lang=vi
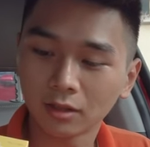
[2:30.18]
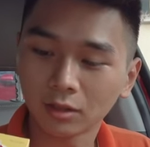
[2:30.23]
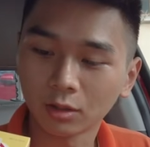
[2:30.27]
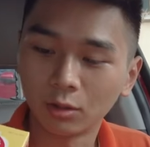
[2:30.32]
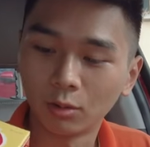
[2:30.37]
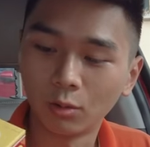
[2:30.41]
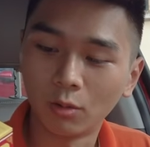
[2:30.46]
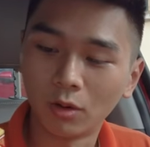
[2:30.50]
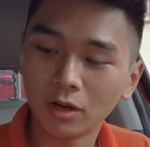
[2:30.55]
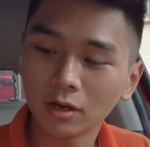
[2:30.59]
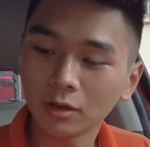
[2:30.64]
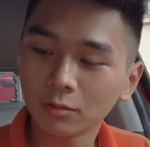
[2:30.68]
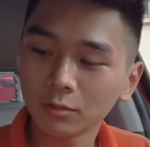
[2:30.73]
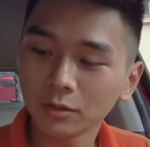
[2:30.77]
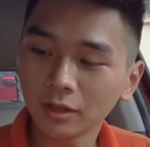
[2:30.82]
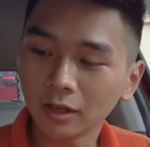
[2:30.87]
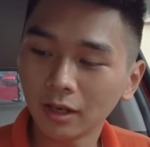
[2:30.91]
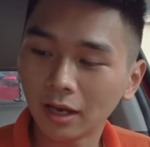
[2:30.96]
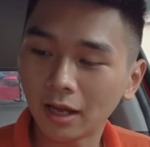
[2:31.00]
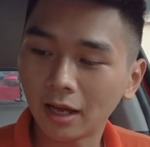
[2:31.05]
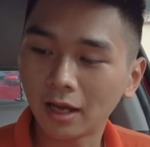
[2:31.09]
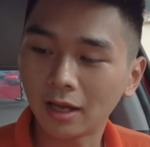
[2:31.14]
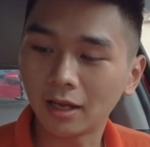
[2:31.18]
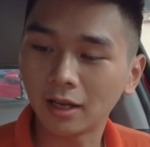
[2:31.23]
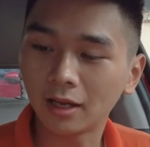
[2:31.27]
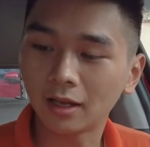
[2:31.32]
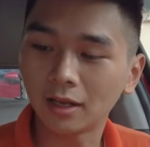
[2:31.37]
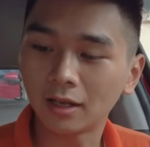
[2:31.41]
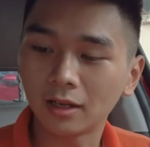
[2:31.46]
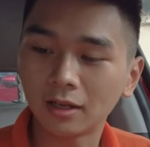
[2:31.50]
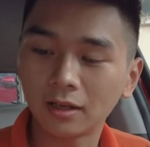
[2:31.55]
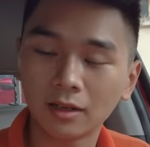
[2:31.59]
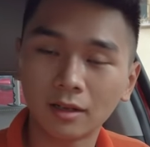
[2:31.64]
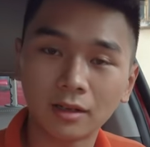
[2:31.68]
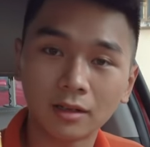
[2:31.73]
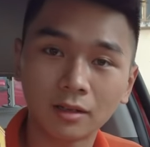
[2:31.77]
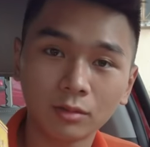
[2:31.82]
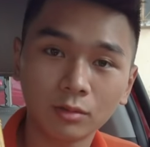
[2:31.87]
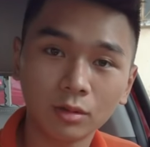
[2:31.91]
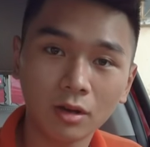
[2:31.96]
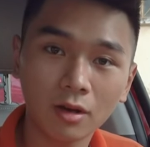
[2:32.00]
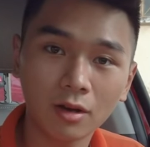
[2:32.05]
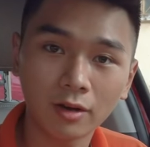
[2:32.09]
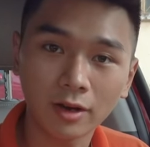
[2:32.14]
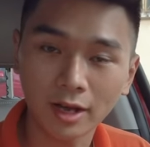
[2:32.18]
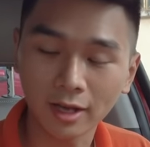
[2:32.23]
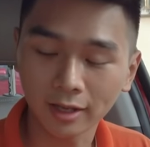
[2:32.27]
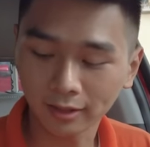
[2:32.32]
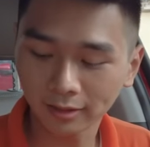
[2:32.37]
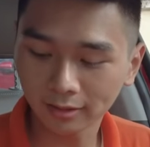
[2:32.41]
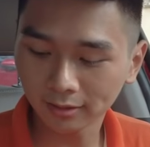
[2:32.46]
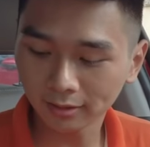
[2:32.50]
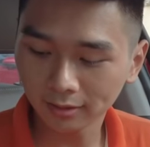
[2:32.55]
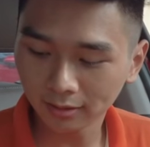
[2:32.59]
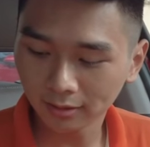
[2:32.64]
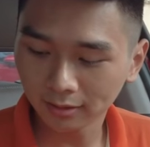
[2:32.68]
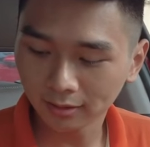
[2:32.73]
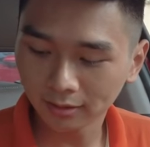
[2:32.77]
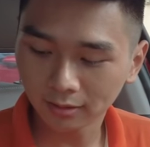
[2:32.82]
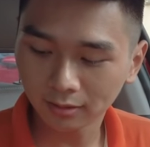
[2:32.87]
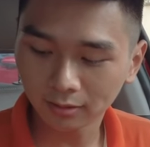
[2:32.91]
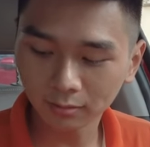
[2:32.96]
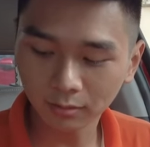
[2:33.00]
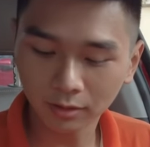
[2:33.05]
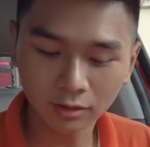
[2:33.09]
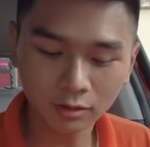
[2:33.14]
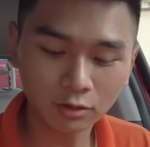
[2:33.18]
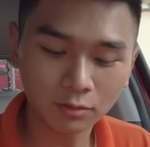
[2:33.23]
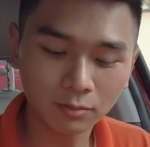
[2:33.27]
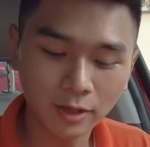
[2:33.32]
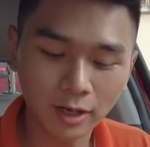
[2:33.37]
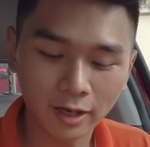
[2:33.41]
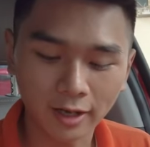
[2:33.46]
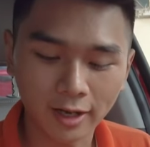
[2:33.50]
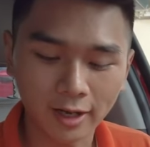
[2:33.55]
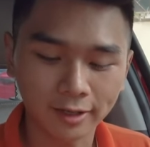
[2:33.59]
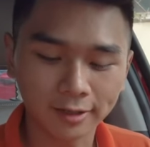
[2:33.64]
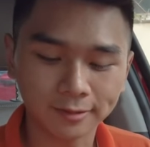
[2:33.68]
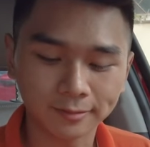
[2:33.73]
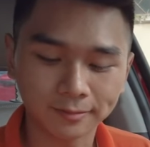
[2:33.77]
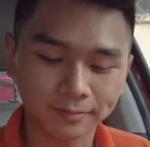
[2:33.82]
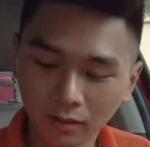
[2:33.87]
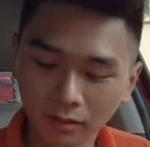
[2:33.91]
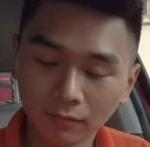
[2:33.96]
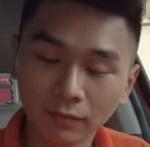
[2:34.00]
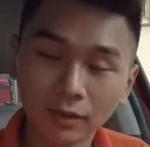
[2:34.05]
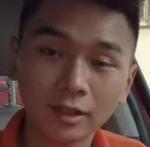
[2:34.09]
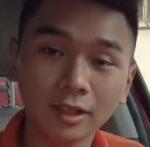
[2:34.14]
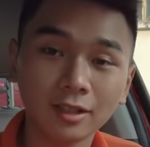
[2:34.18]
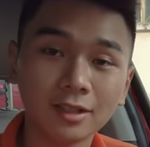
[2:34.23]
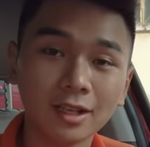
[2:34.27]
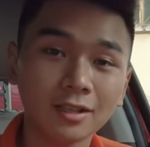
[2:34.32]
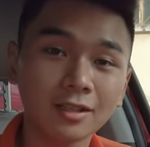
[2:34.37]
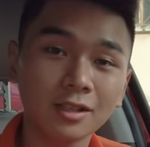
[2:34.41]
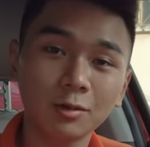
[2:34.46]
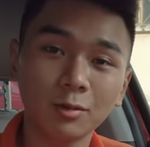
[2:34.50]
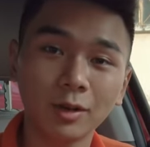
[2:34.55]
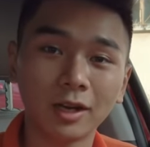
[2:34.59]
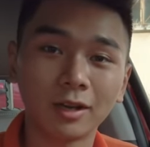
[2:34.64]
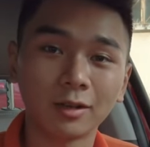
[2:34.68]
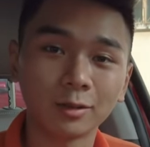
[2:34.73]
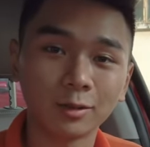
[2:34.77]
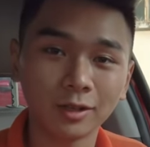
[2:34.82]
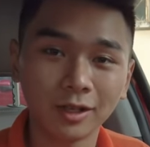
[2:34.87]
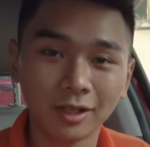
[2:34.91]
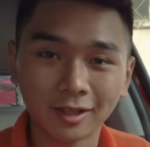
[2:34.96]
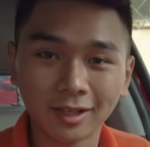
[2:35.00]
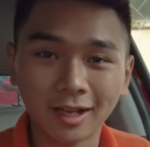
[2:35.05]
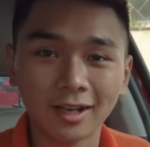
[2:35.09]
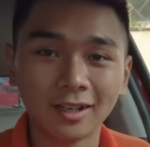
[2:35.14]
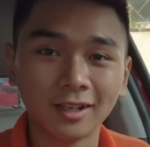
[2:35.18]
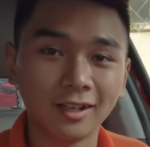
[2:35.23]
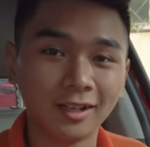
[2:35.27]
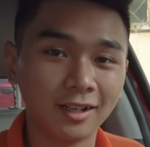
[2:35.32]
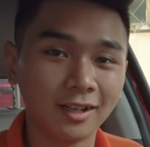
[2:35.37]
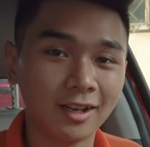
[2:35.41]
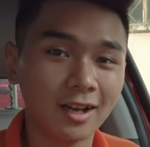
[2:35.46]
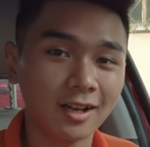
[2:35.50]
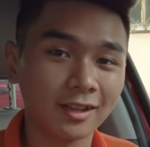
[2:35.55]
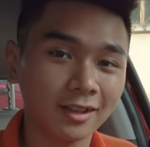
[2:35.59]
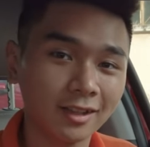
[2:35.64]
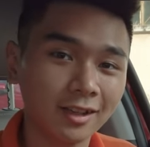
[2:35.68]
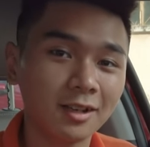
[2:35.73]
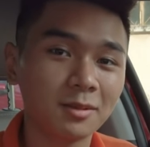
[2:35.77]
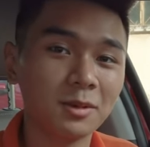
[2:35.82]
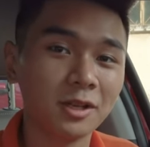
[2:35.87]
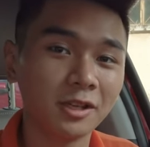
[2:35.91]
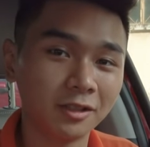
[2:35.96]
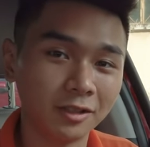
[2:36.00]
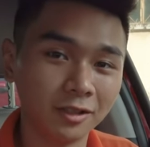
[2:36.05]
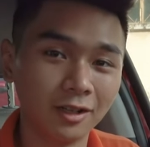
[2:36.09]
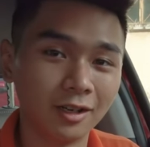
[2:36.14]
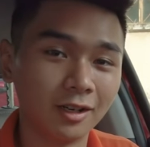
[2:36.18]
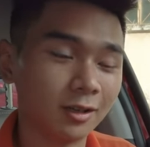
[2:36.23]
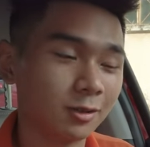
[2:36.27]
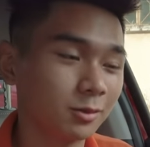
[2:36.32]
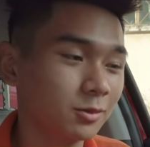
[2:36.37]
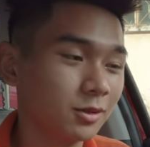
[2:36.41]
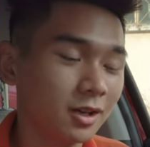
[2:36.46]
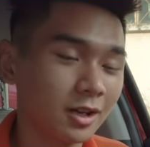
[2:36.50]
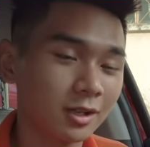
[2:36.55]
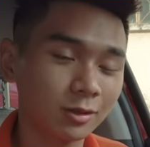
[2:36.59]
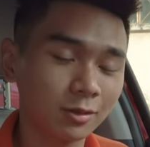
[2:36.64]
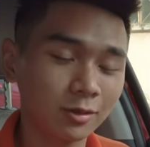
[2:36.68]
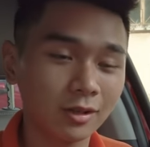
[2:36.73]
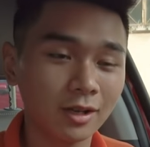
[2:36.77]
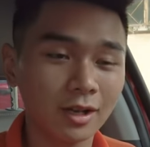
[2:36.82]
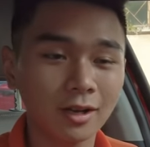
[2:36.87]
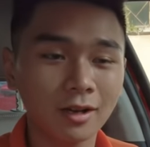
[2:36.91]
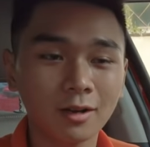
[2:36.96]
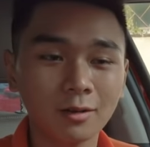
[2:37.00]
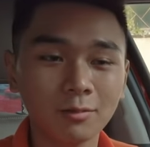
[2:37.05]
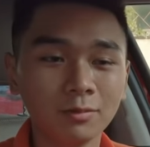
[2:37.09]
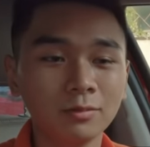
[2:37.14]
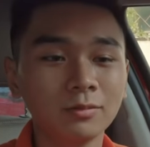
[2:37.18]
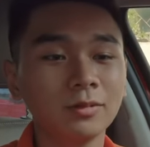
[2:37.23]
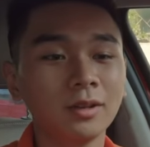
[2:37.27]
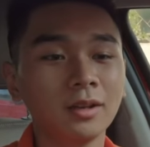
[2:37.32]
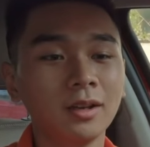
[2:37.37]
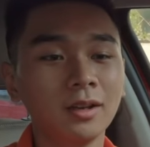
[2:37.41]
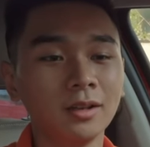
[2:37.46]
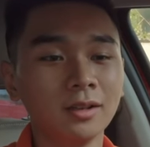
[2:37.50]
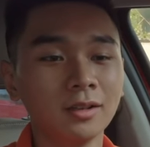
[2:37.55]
đồ uống cũng như là thuốc ho này, cũng như nước súc miệng này. Và tình trạng sức khỏe của tôi hiện tại thì đang rất là bình thường, cũng như là tôi đã không